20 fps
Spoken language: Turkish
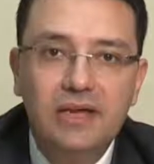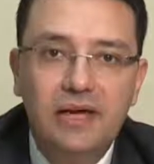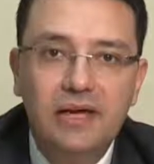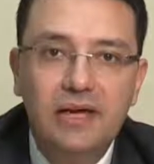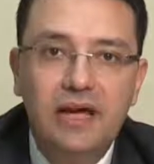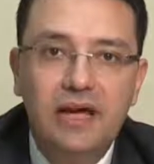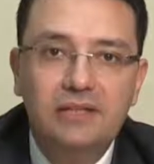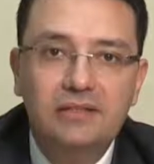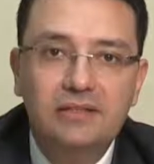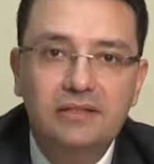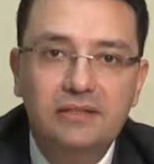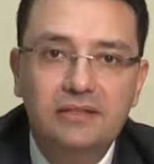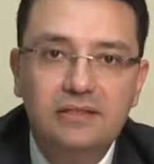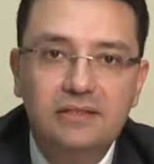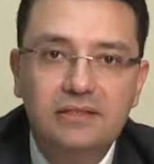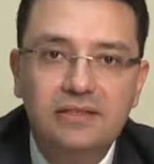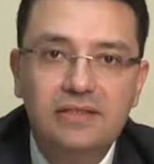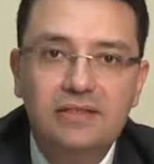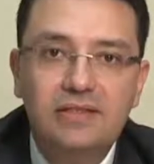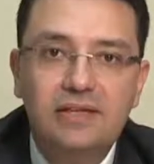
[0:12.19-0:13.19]

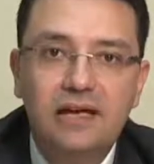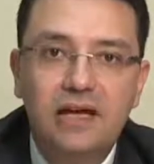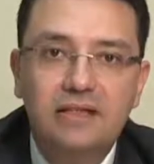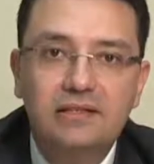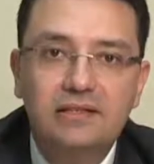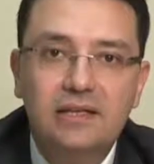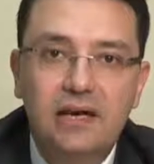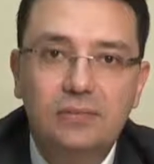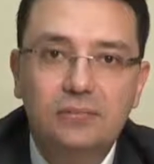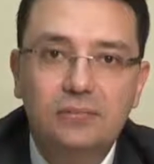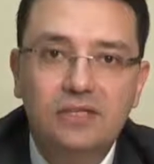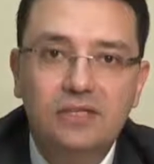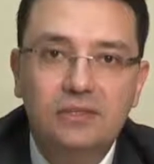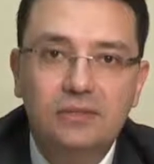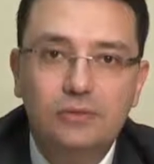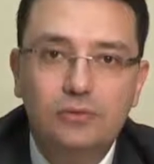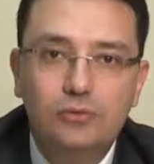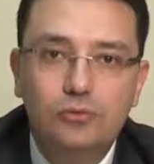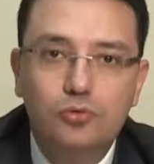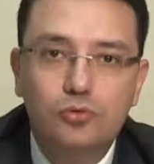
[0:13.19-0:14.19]
hayatını riske atan
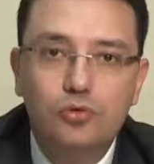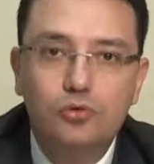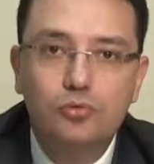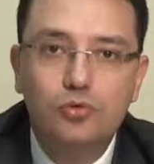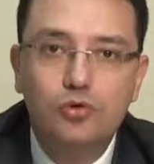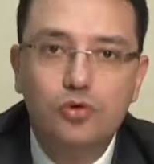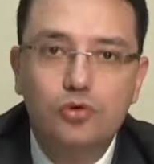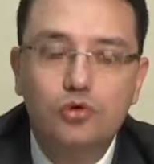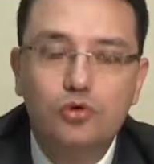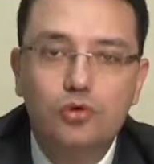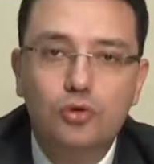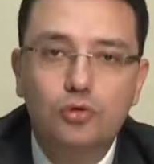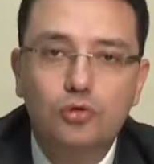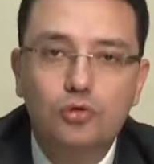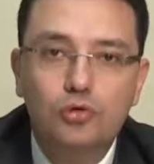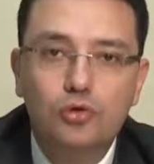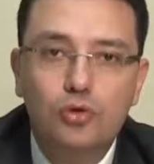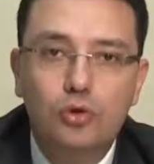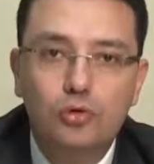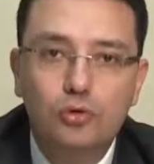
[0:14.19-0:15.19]
bir durum söz
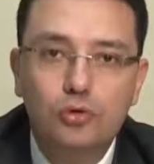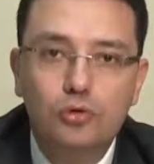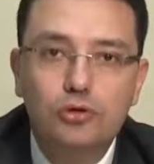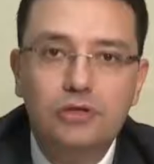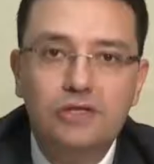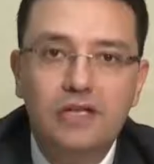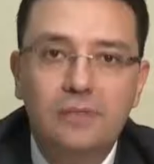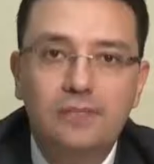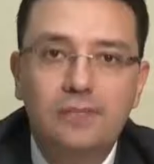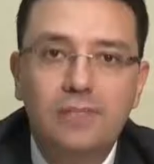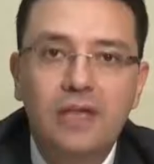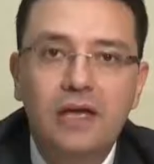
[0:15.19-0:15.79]
konusu olursa.